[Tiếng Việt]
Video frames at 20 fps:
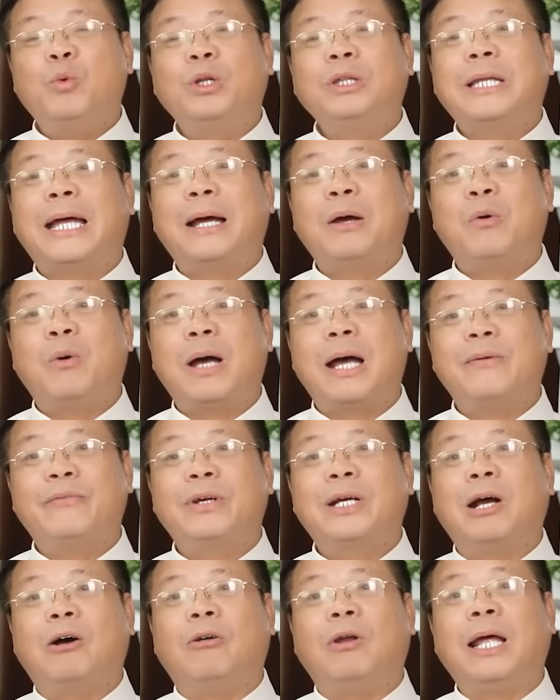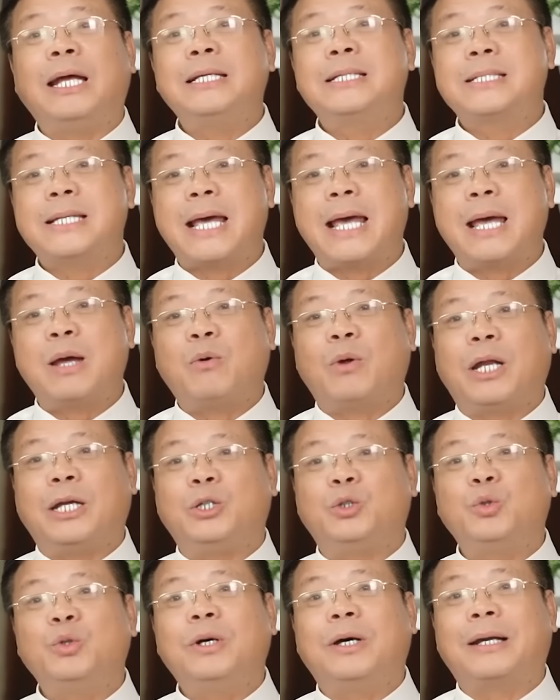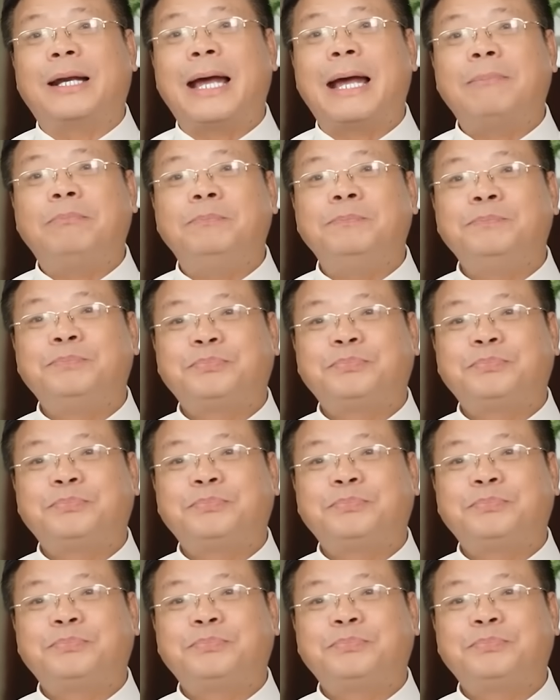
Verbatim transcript: muốn thăng hoa với cậu lái xe hoặc là chú Grab